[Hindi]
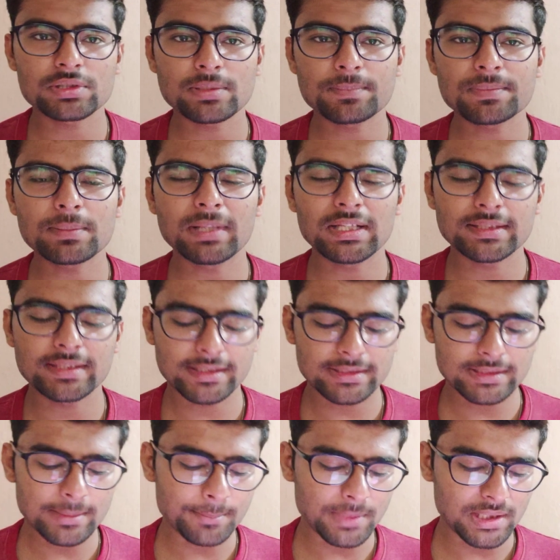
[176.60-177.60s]
सो सबसे पहले
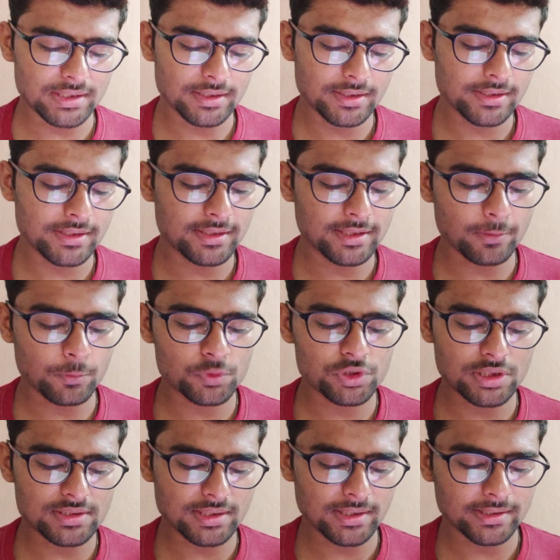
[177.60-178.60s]
देखते हैं मेड्रिड की क्या
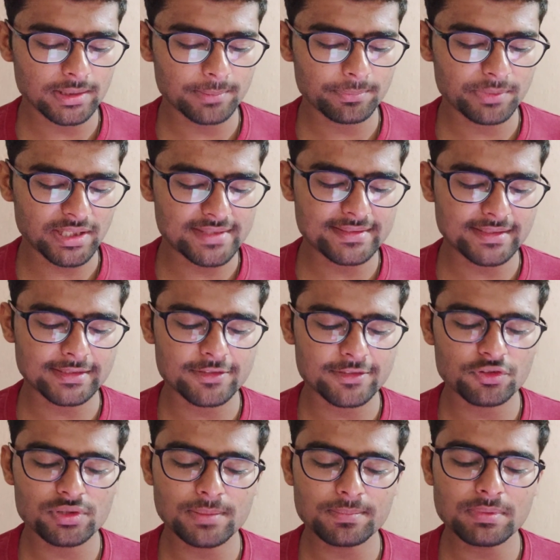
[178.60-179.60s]
कुछ आज लाइनअप रह सकते
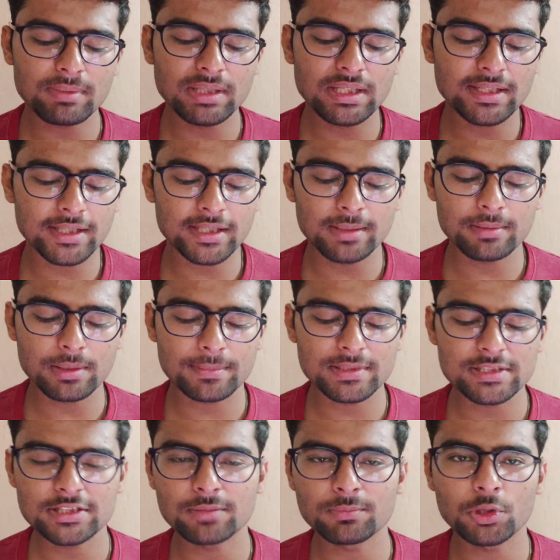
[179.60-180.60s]
हैं सो सबसे पहले रहेंगे हमारे
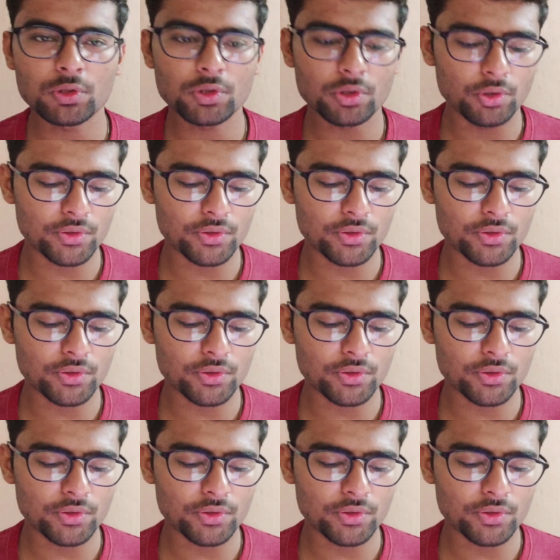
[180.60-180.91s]
पास तिबोट